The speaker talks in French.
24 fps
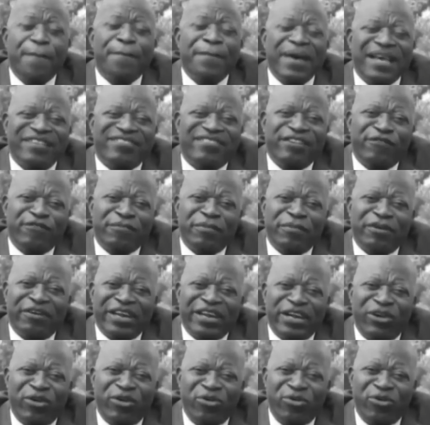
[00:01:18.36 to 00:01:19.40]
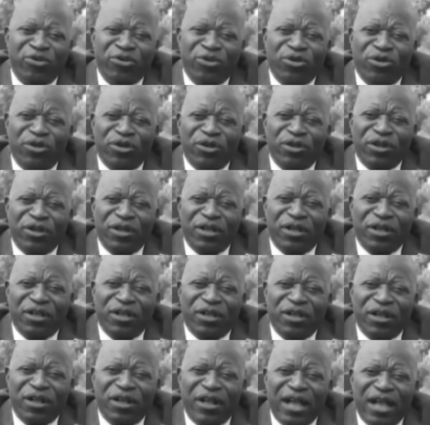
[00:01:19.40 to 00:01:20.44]
Je parle de salaire vraiment propre
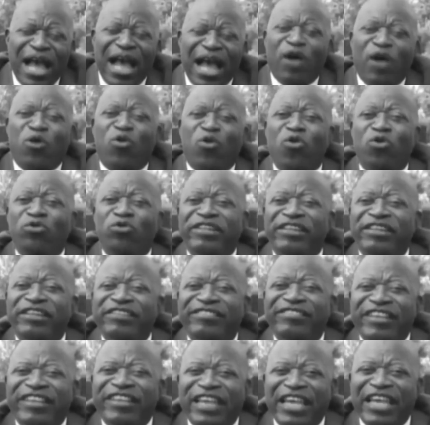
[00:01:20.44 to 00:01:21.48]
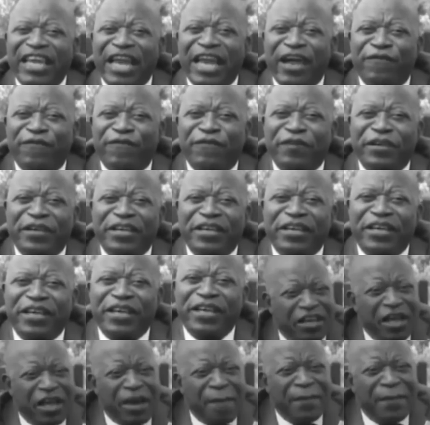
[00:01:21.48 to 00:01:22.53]
comme on figurait. Hein. Vous voyez
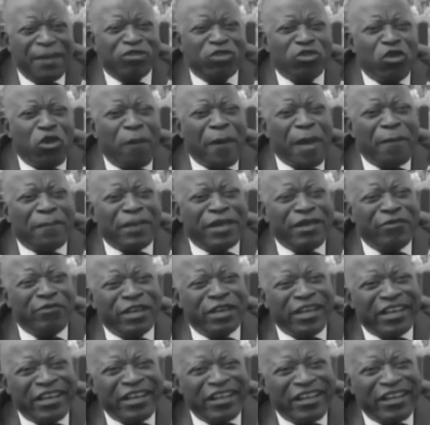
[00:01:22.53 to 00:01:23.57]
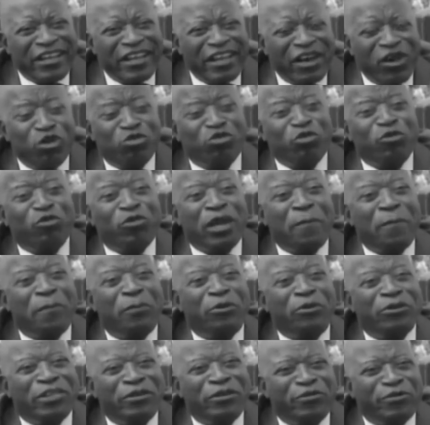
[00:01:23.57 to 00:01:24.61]
comment ça fait Il ne reste
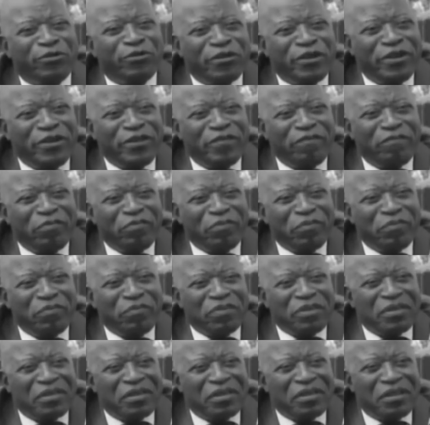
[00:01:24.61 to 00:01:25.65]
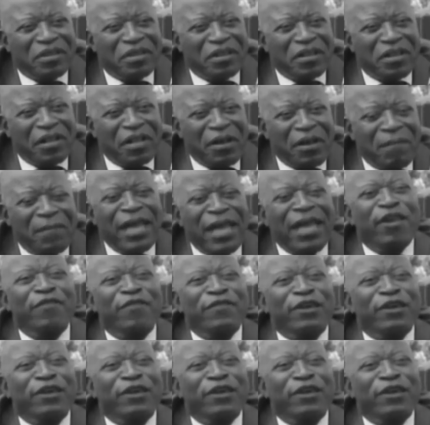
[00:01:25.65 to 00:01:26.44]
plus qu'à ceux qui vous disent que Félix est Dieu.